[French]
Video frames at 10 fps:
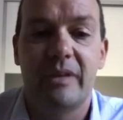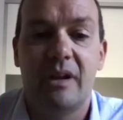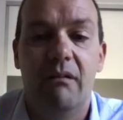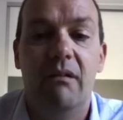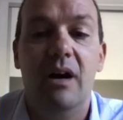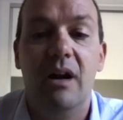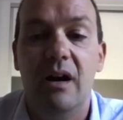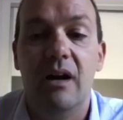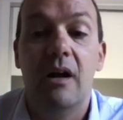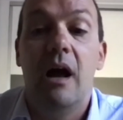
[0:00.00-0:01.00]
Voilà.
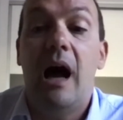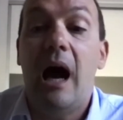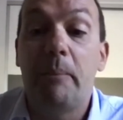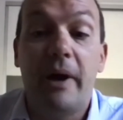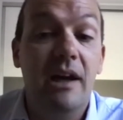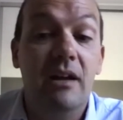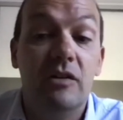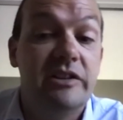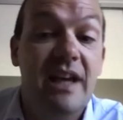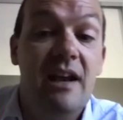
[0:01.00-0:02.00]
Après,
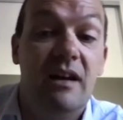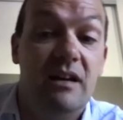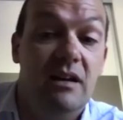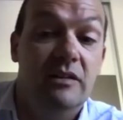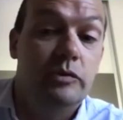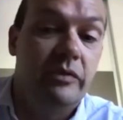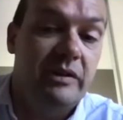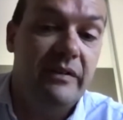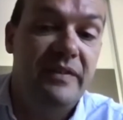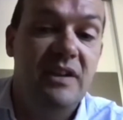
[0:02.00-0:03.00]
celles, souvent des
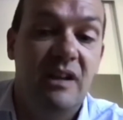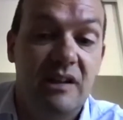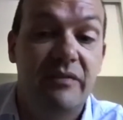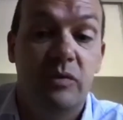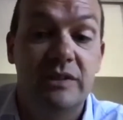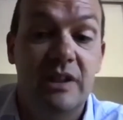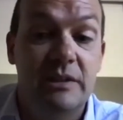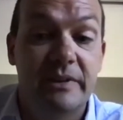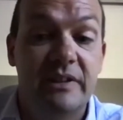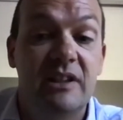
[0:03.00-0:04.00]
filles, hein, qui font cette
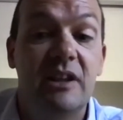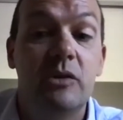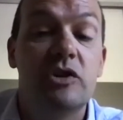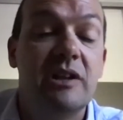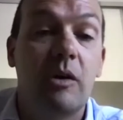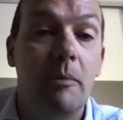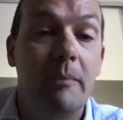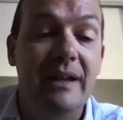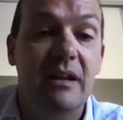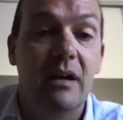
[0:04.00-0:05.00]
spécialité de
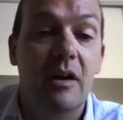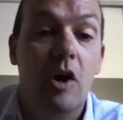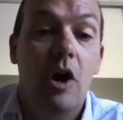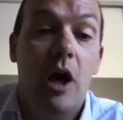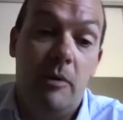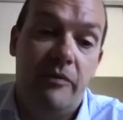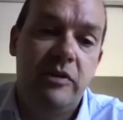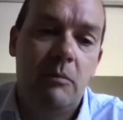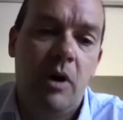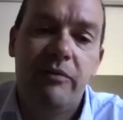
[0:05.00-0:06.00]
gynécomède, eh bien,
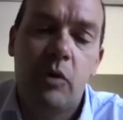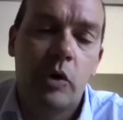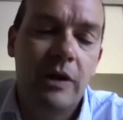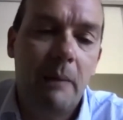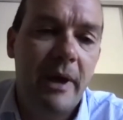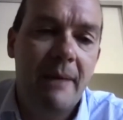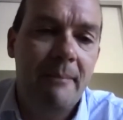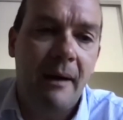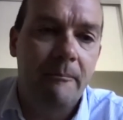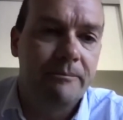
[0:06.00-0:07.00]
finalement, elles font que de la
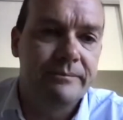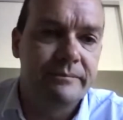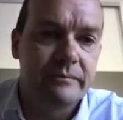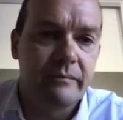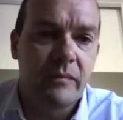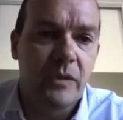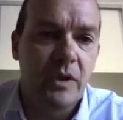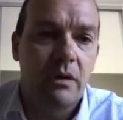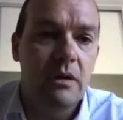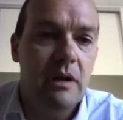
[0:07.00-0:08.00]
PMA,
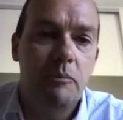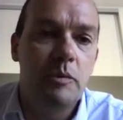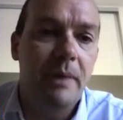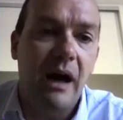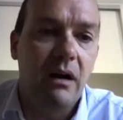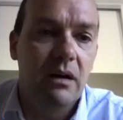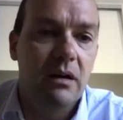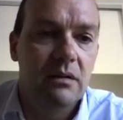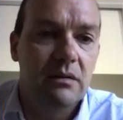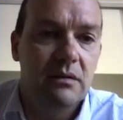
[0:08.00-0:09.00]
la plupart.
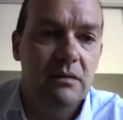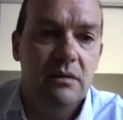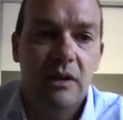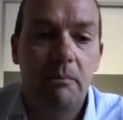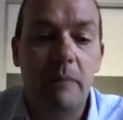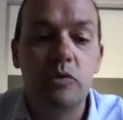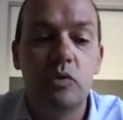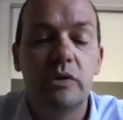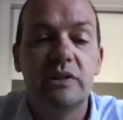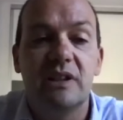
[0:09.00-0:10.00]
On n'a pas beaucoup
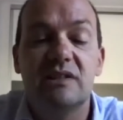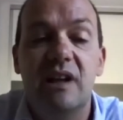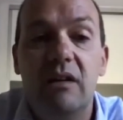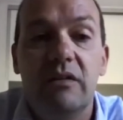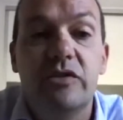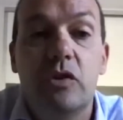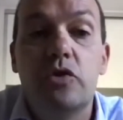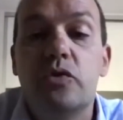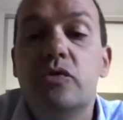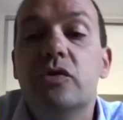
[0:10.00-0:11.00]
qui s'installent en faisant
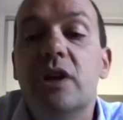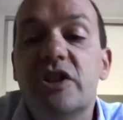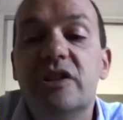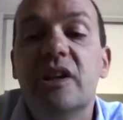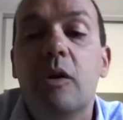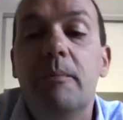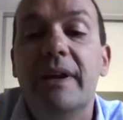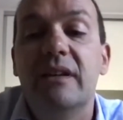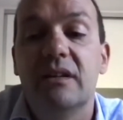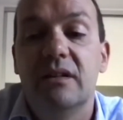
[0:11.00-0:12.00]
juste de la gynécomède.